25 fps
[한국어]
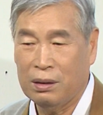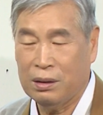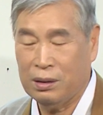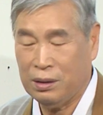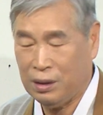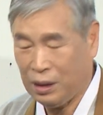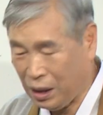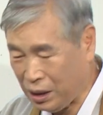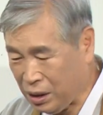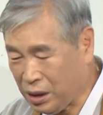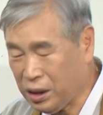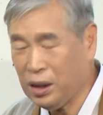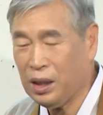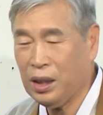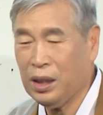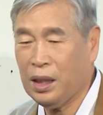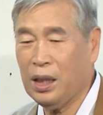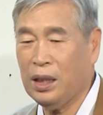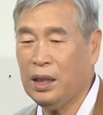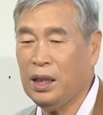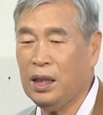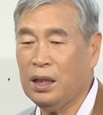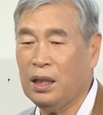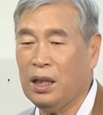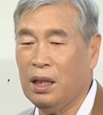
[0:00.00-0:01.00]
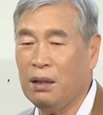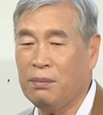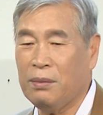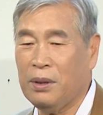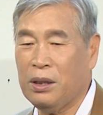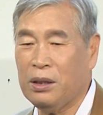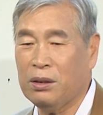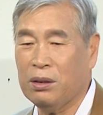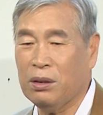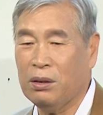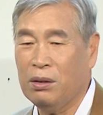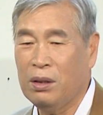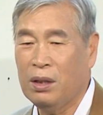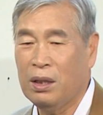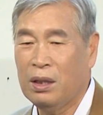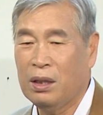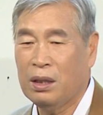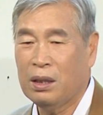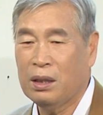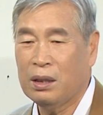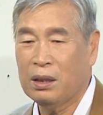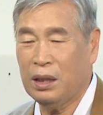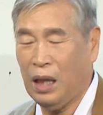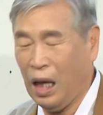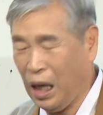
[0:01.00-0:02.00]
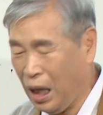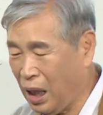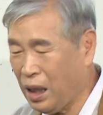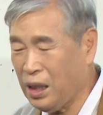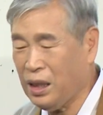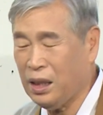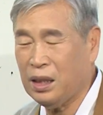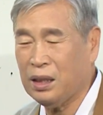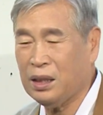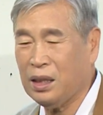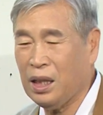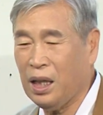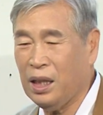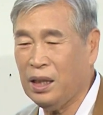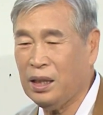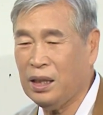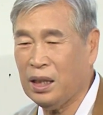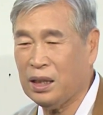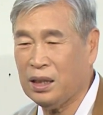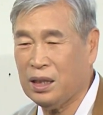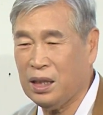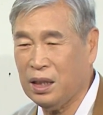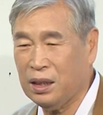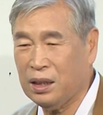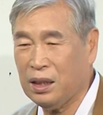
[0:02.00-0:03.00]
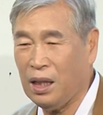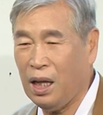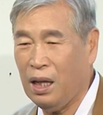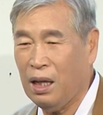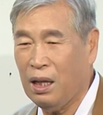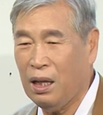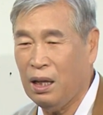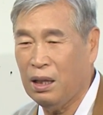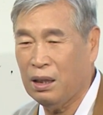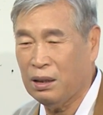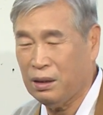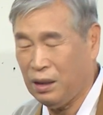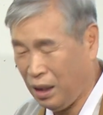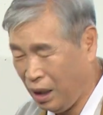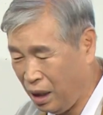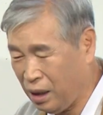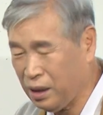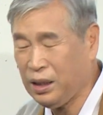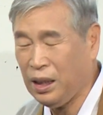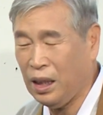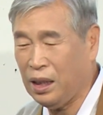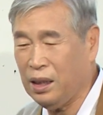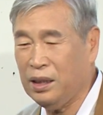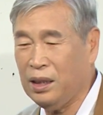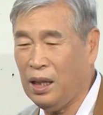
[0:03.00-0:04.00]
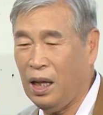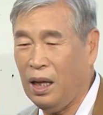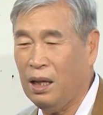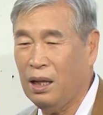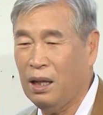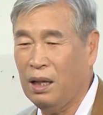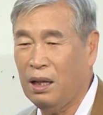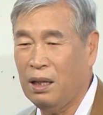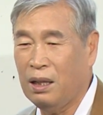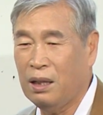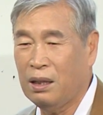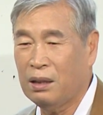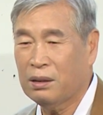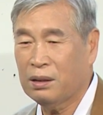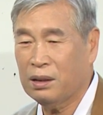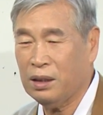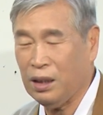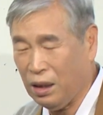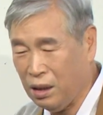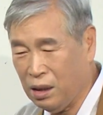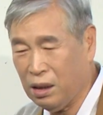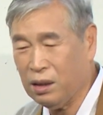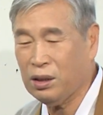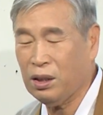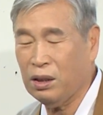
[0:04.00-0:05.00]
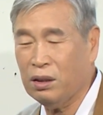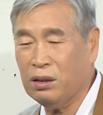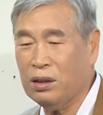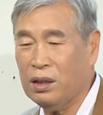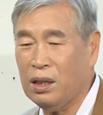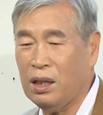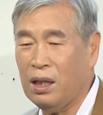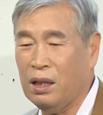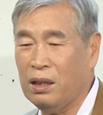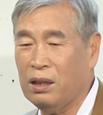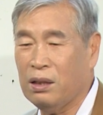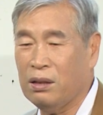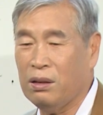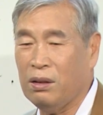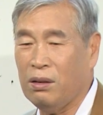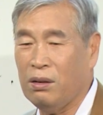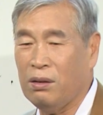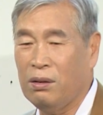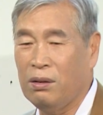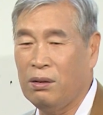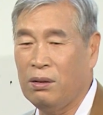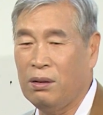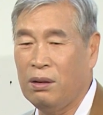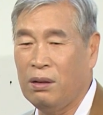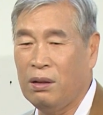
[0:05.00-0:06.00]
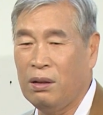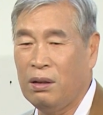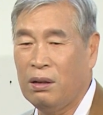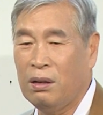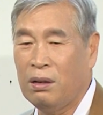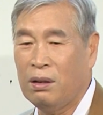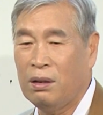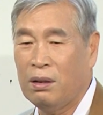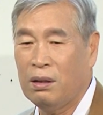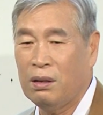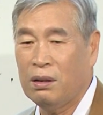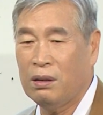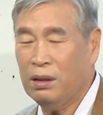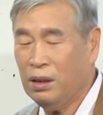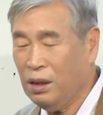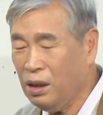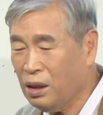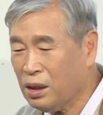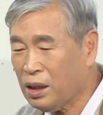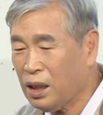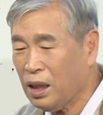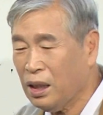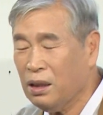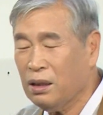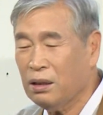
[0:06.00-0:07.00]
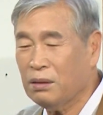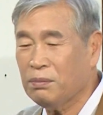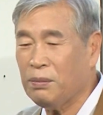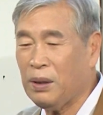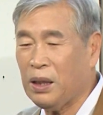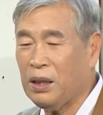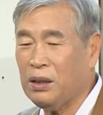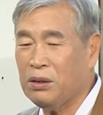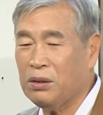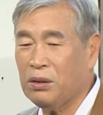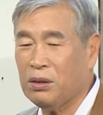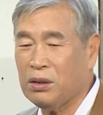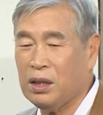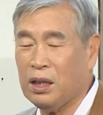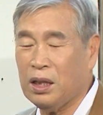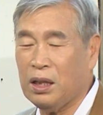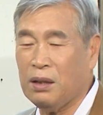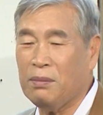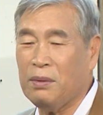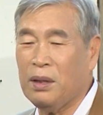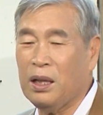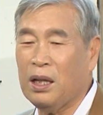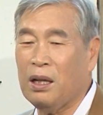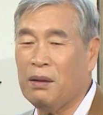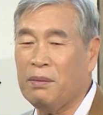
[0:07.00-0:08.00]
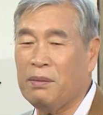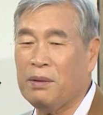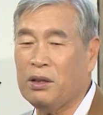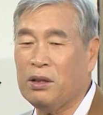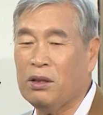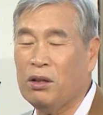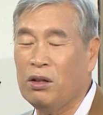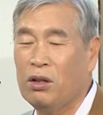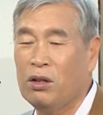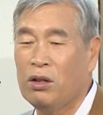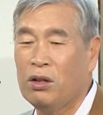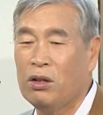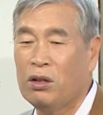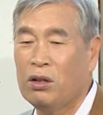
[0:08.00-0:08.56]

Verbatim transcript: 자신 있게 낸다 이 말이죠. 내가 이래 되겠냐 진짜? 내가 되겠냐? 자기 성질 을 내는 거야. 이럴 때는 말이죠. 그게 뭔가면요.